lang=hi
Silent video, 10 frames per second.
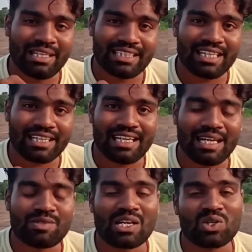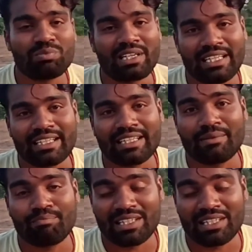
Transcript: मैंने दे रखा है आप जाकर उस पर क्लिक करके